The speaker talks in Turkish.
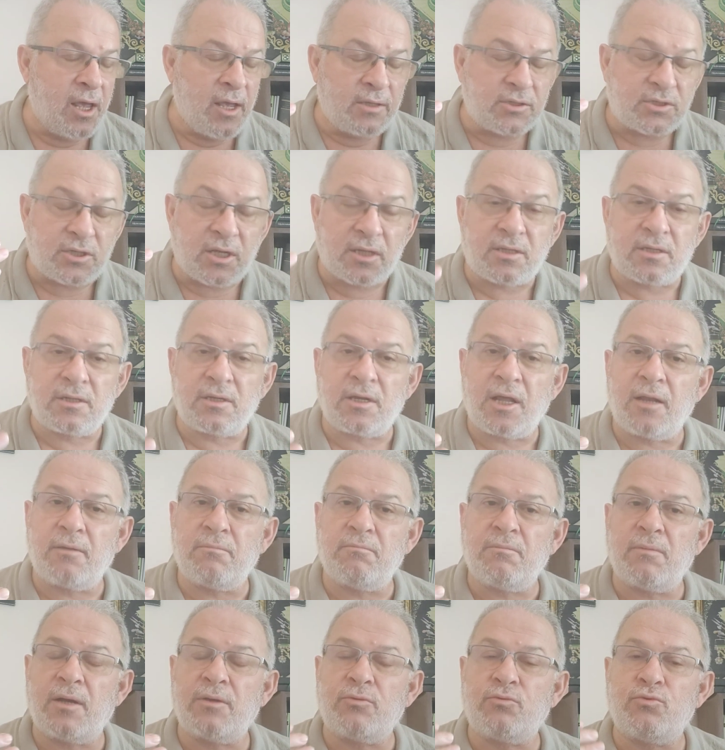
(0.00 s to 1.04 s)
satın
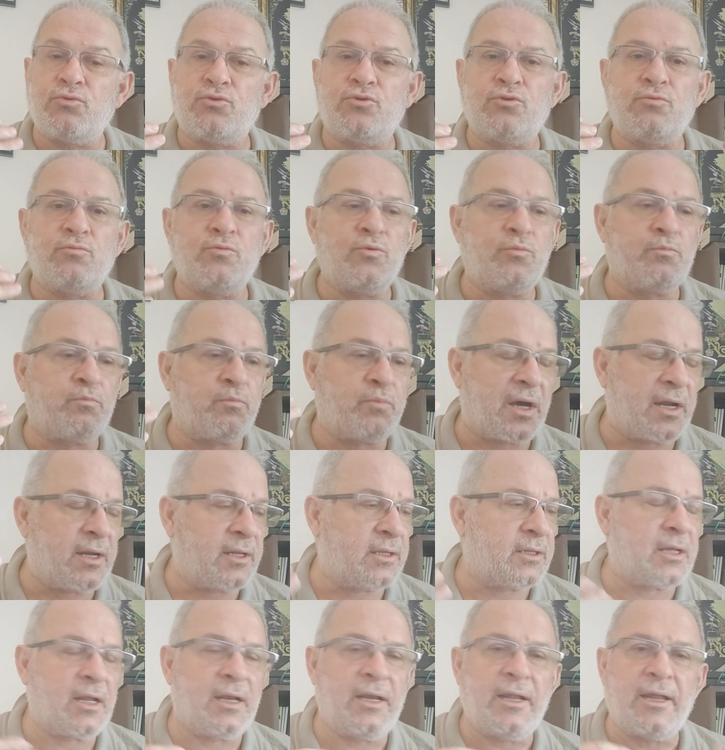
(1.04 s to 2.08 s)
alma gücümü,
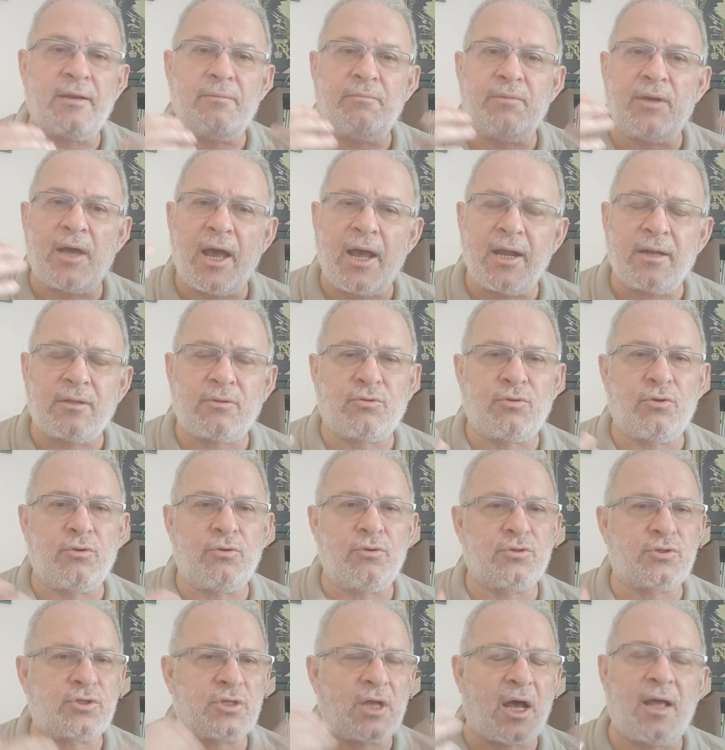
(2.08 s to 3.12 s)
paritelerimi, her
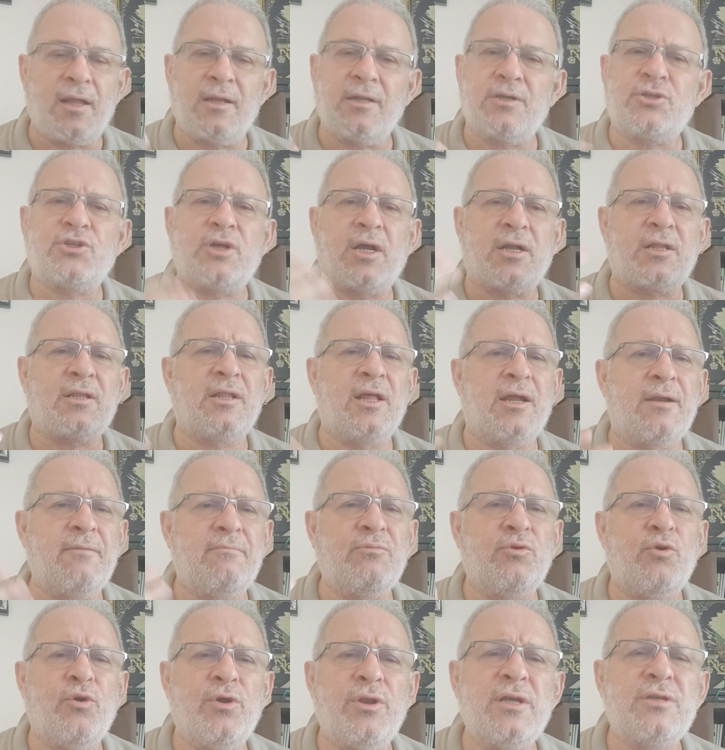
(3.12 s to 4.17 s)
türlü sağlık
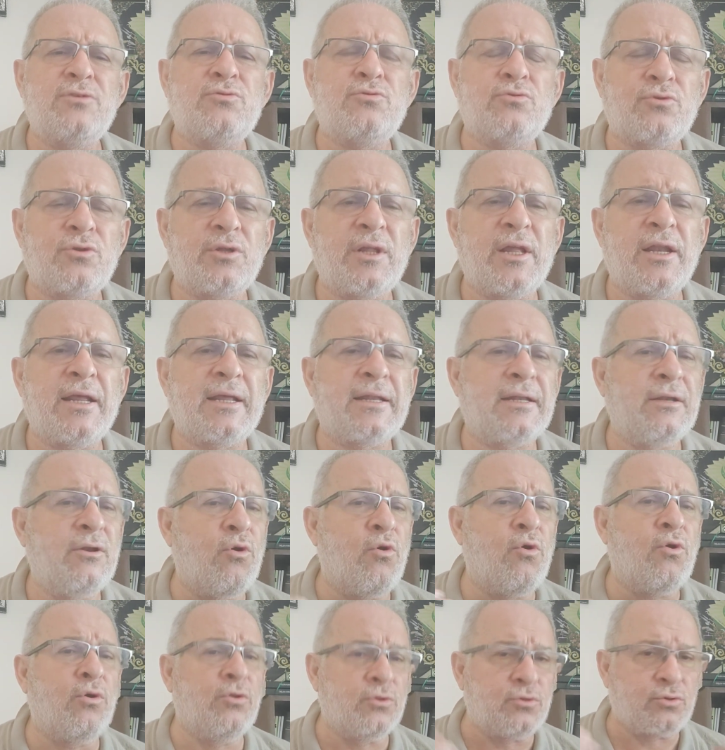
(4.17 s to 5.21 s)
şartlarım öne sürülerek ne
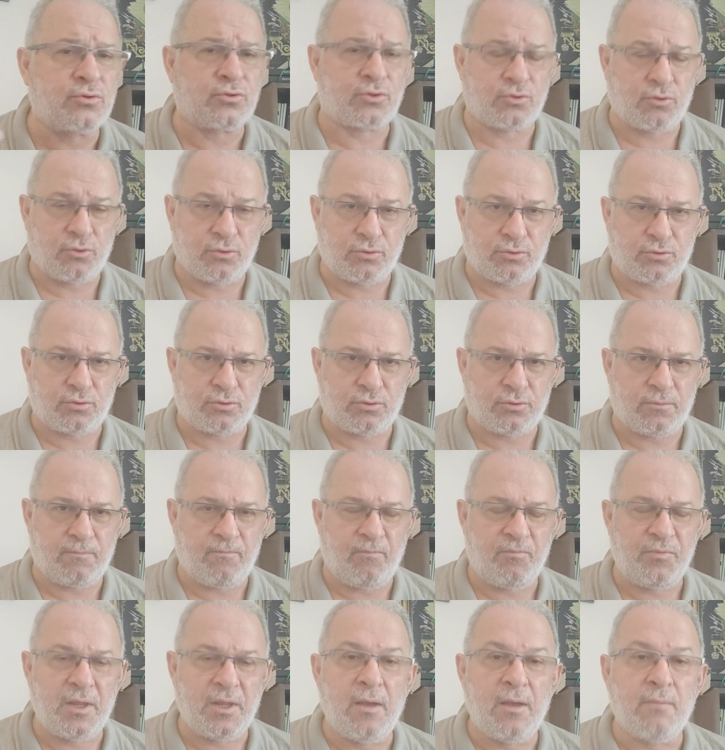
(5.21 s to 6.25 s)
olursa olsun
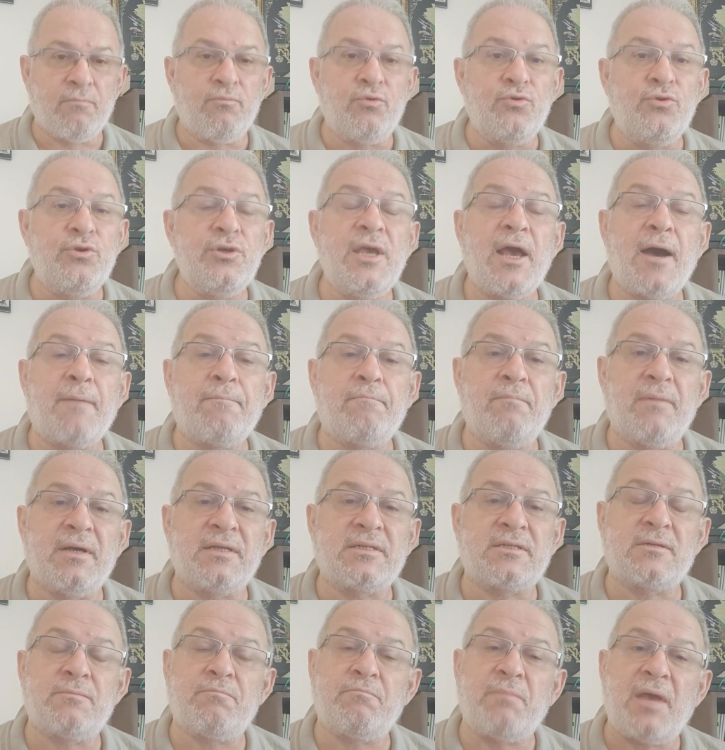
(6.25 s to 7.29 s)
bunu
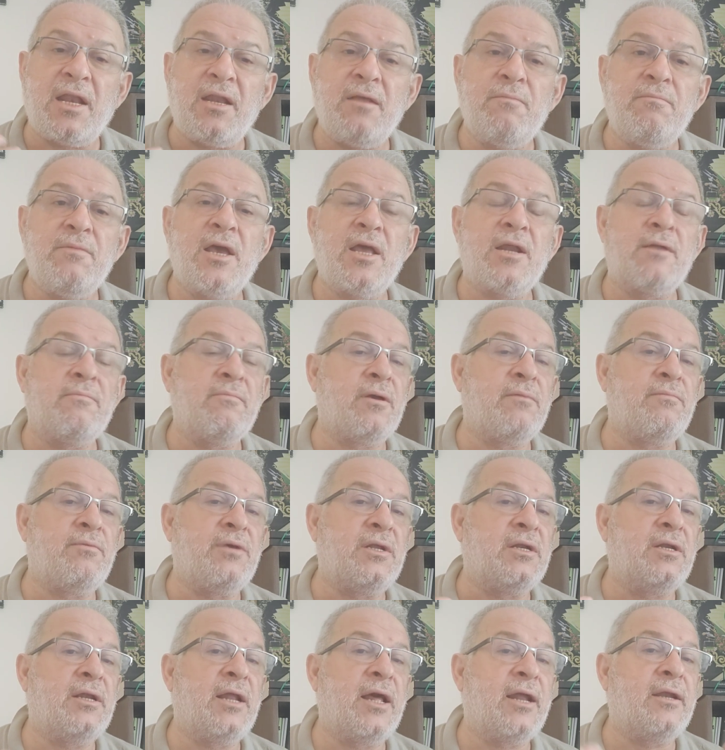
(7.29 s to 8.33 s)
yapması, benim yerime
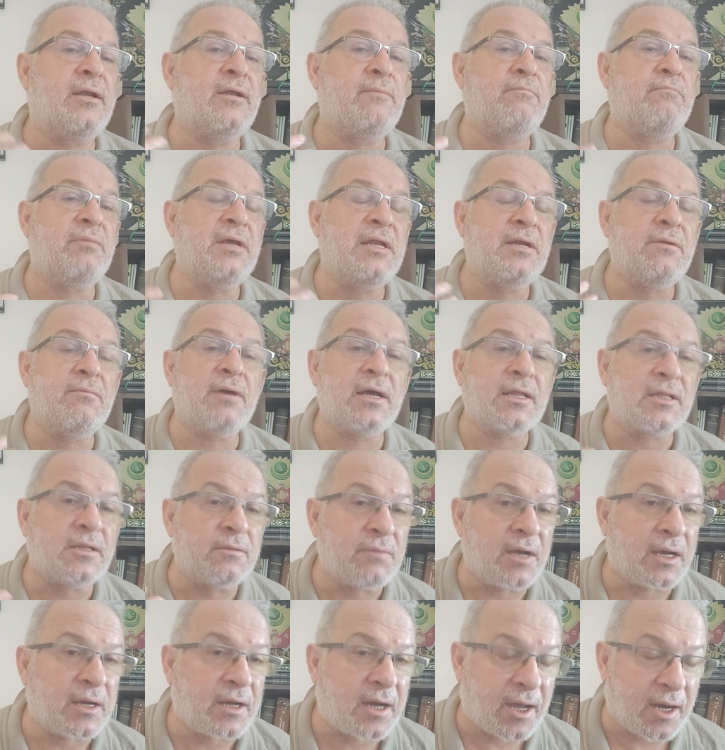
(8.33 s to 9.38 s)
birilerinin benim
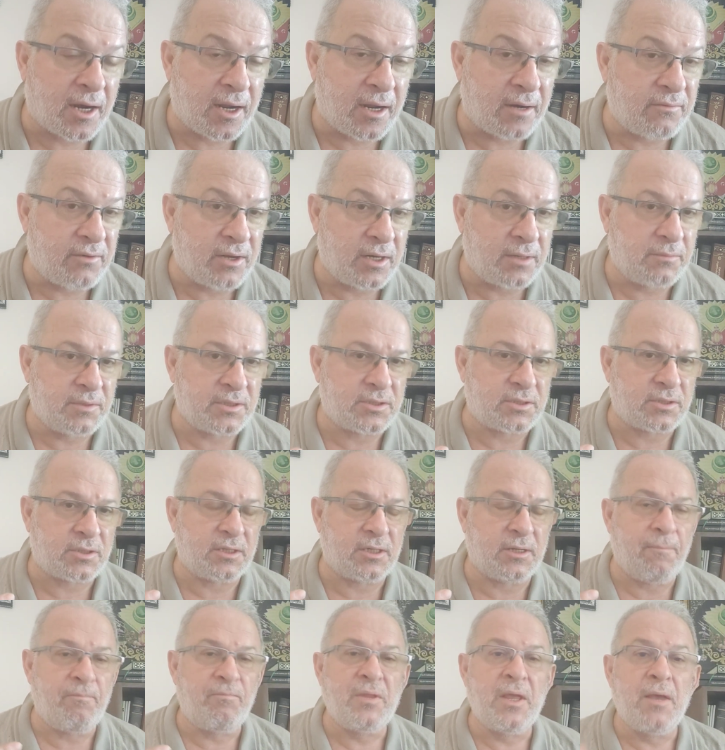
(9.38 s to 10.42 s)
adıma karar vermesini,